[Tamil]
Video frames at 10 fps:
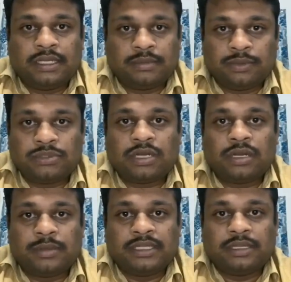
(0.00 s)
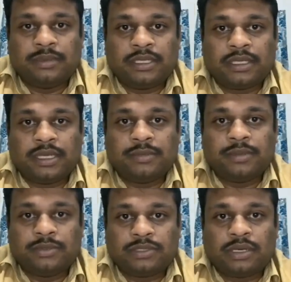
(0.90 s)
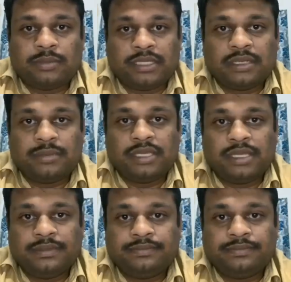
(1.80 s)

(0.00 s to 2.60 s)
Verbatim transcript: நீங்கள் போஸ்டரில் பார்த்துருப்பீங்க கரீம் டைம் போஸ்டரில் பார்த்துருப்பீங்க